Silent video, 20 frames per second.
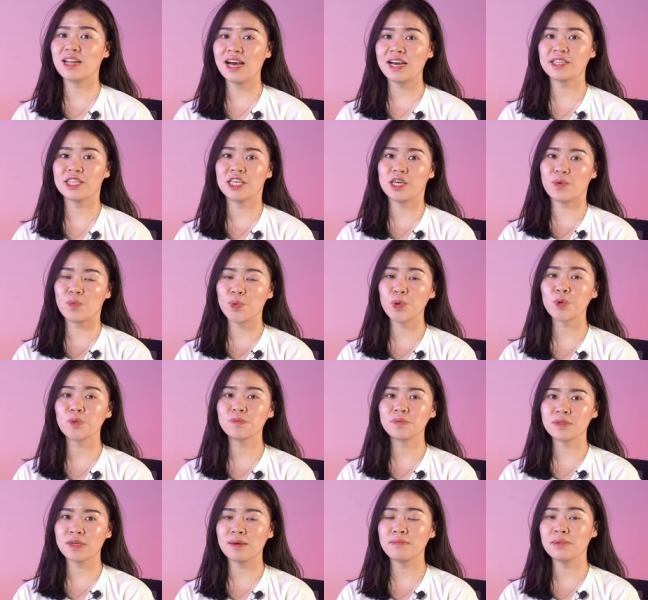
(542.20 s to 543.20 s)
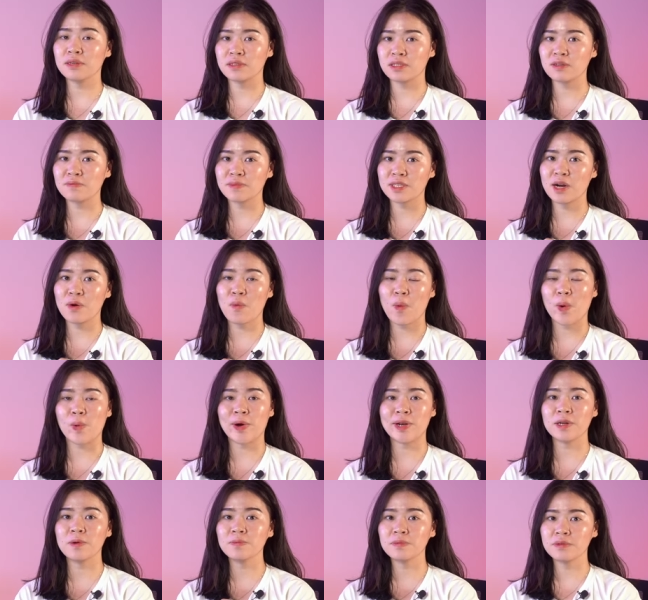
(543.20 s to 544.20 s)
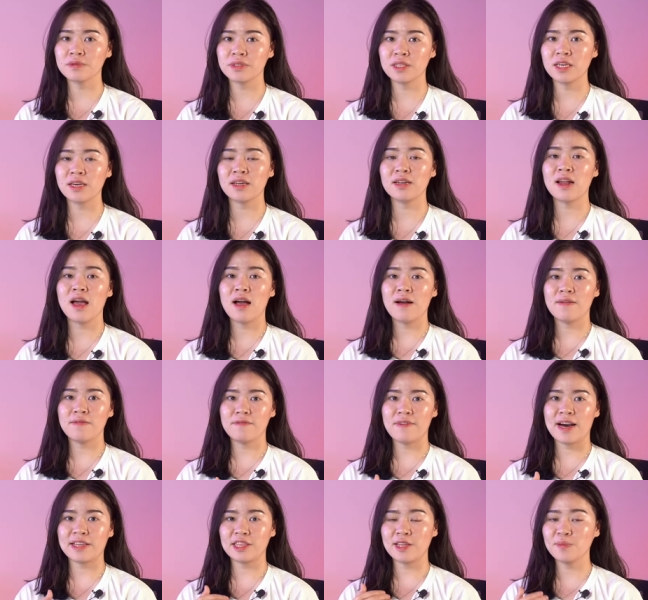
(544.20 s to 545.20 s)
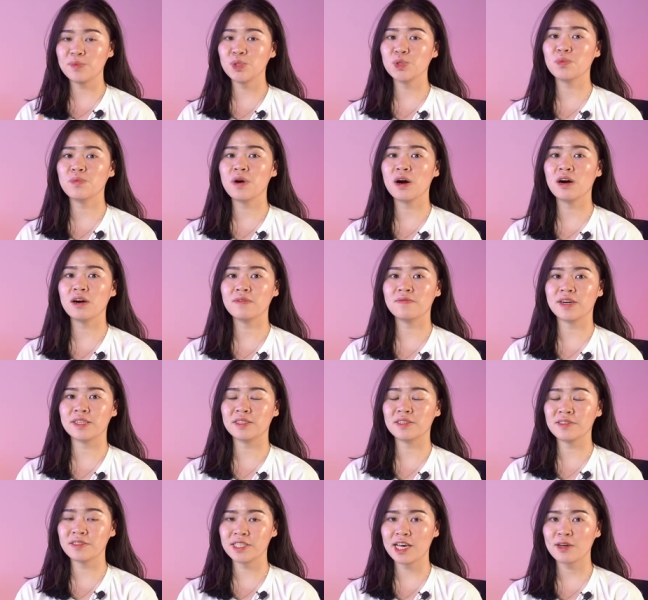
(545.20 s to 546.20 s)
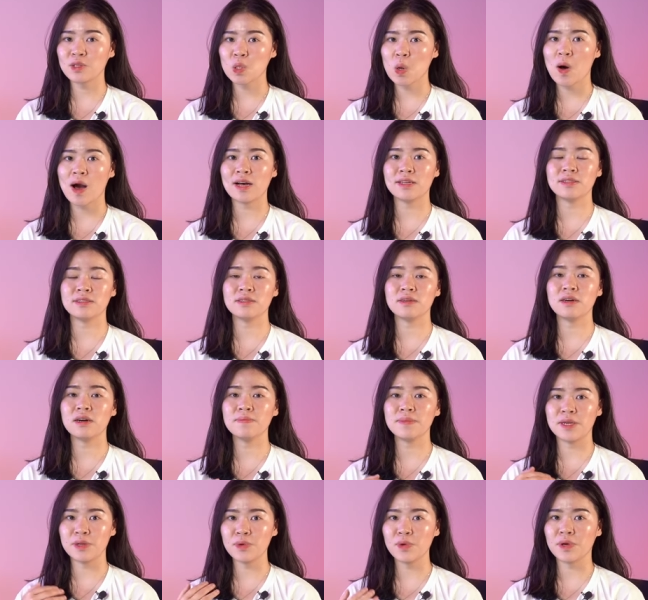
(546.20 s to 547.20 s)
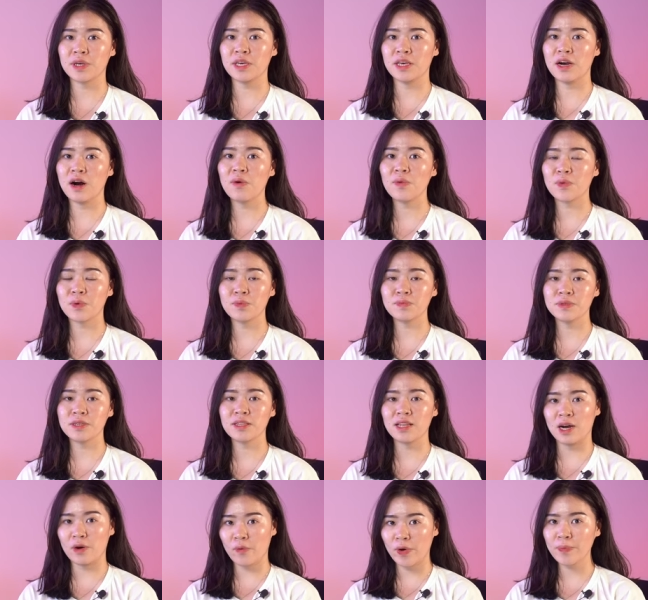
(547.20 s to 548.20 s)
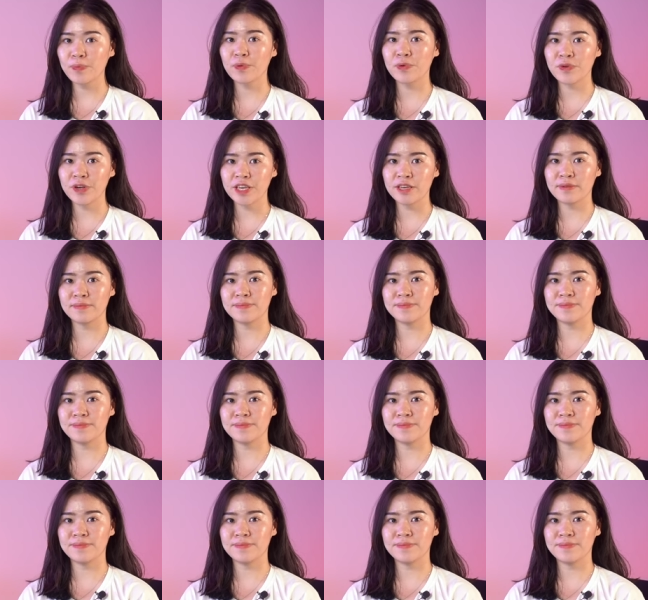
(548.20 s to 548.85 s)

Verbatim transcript: lai thì quỹ cũng sẽ mở rộng ra ngoài hoạt động từ thiện và tập trung hơn vào sự giao thoa giữa biến đổi khí hậu cũng như là Web3.